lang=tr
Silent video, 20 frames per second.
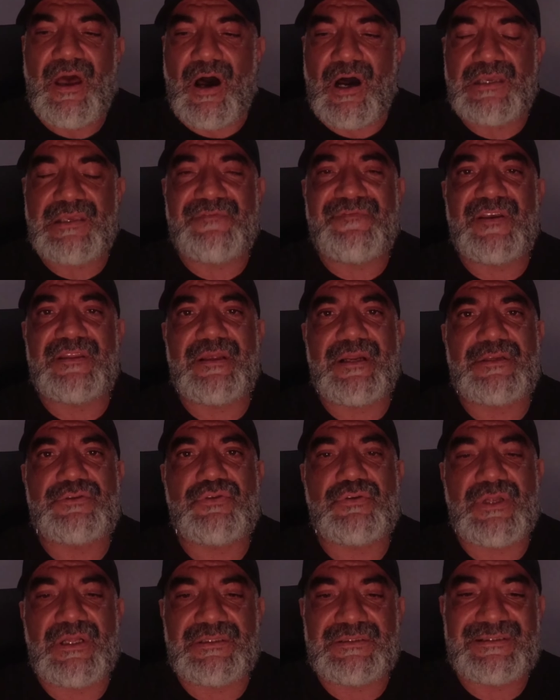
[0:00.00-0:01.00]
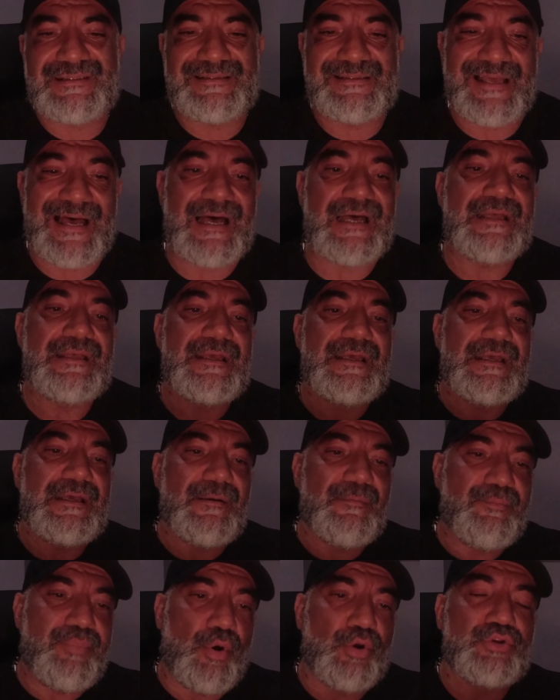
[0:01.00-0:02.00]
hangi federasyon altında
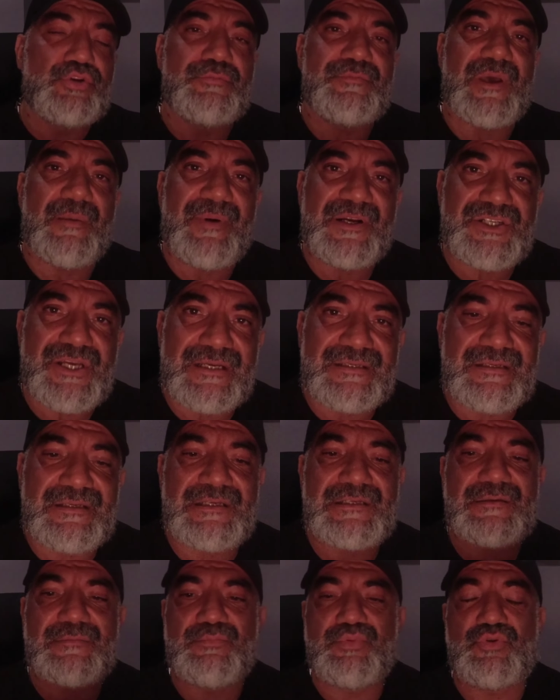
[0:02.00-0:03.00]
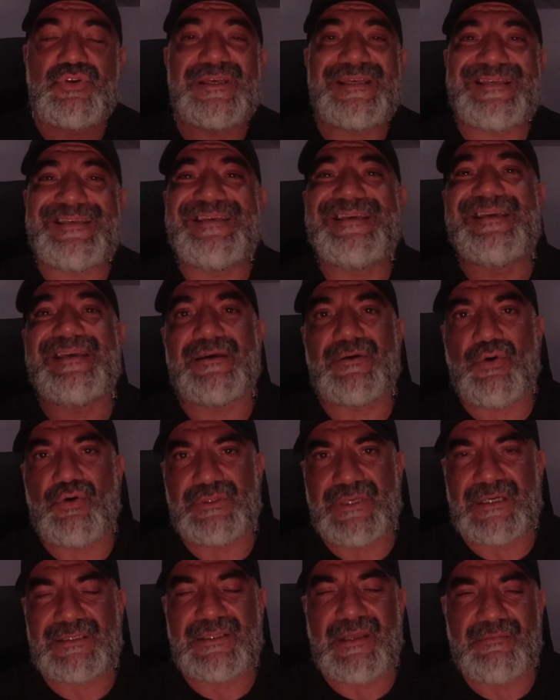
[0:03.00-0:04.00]
podyum yapacaksınız buna iyi
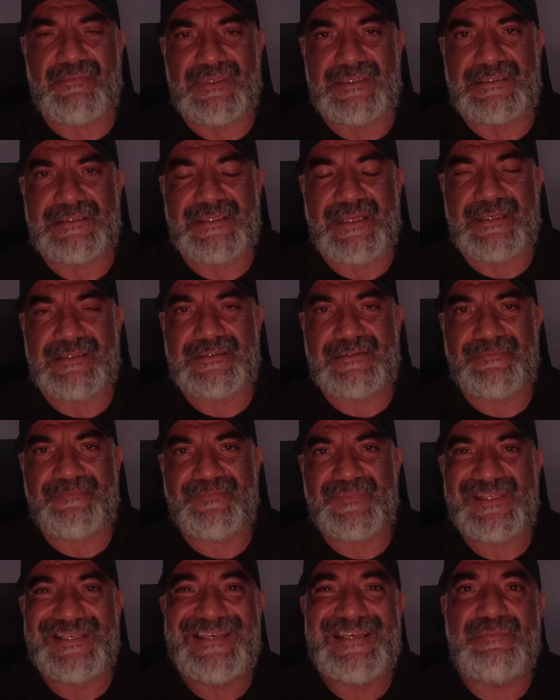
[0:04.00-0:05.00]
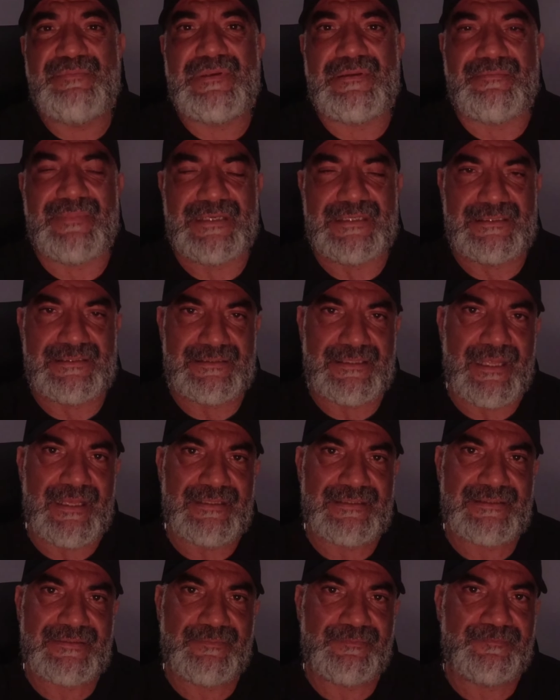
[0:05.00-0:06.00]
odaklanmanız lazım. İyi bilmeniz
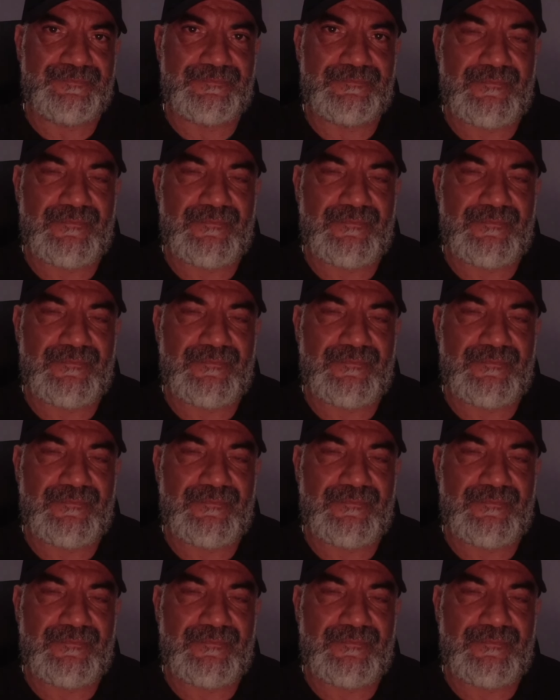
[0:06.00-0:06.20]
lazım.